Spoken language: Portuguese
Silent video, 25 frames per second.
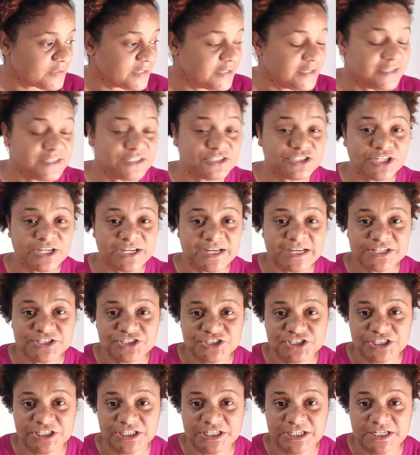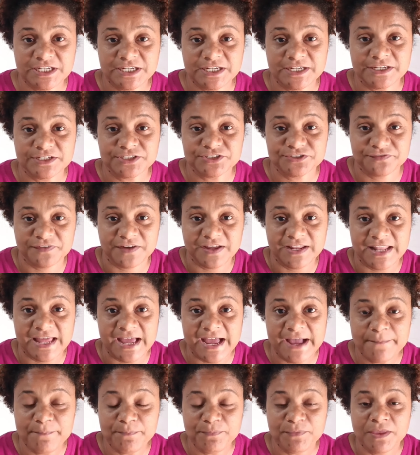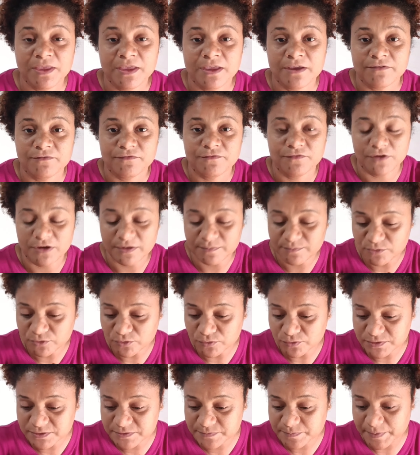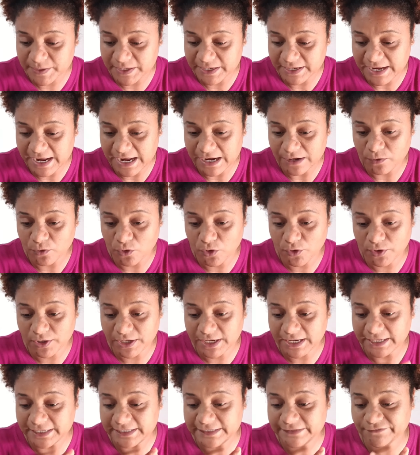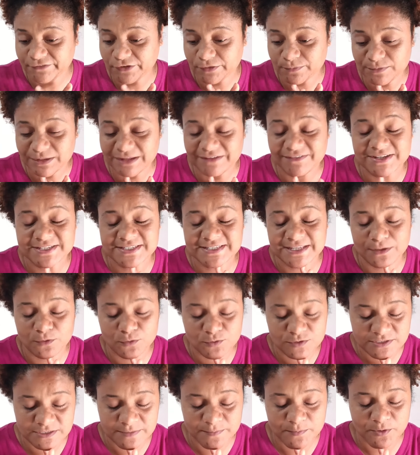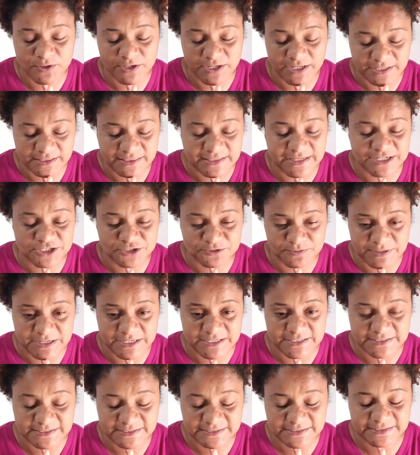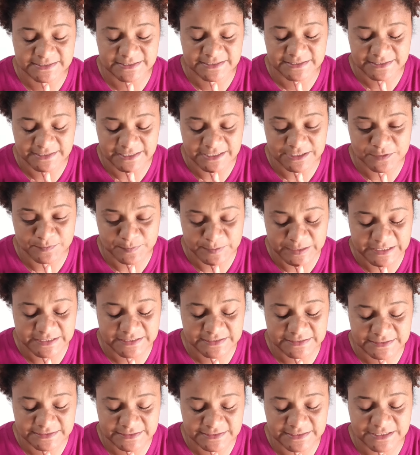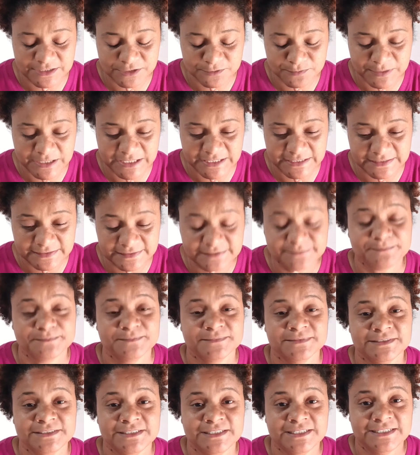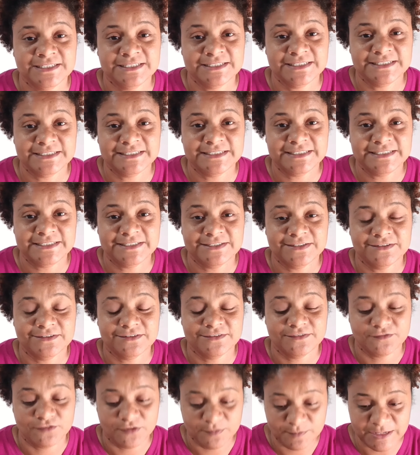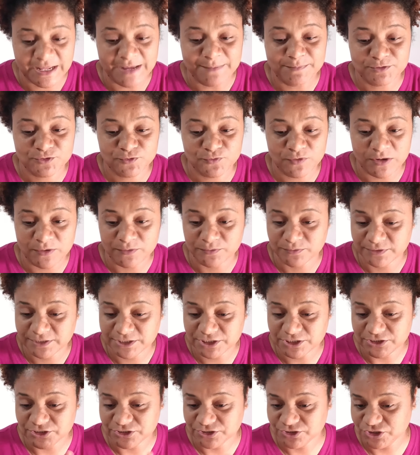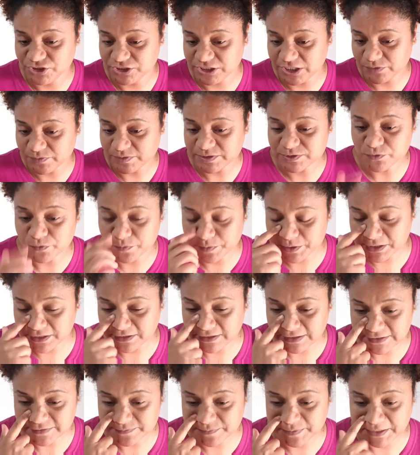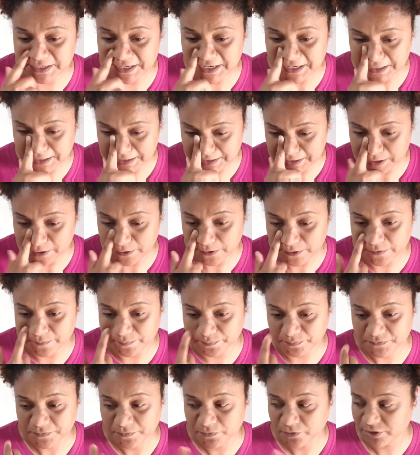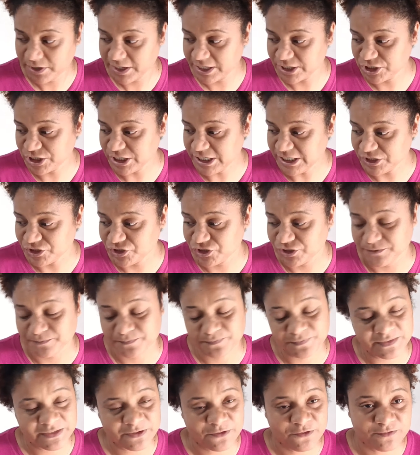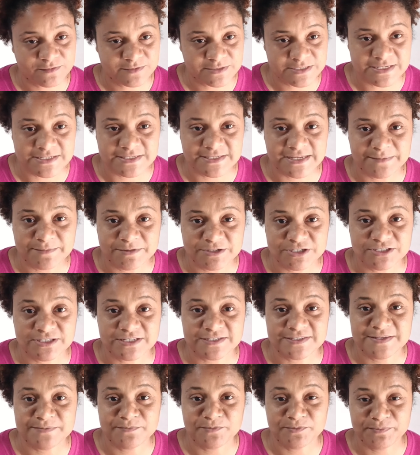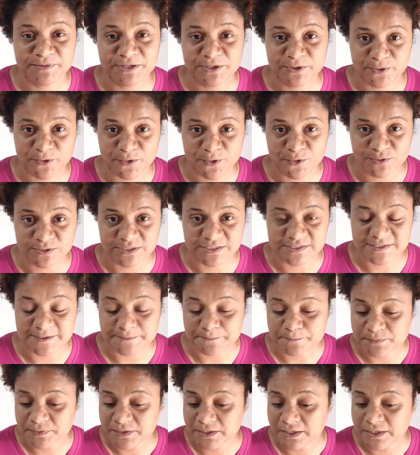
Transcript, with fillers: A chega de, de falar, vamos pegar agora e vamos lavar essa louça, porque tá demais, tá demais, tá demais. Vamos lá, pessoal. Tirei umas comidas das panelas ali, ó. Porque, gente, como vocês sabem, a gente tá sem micro-ondas.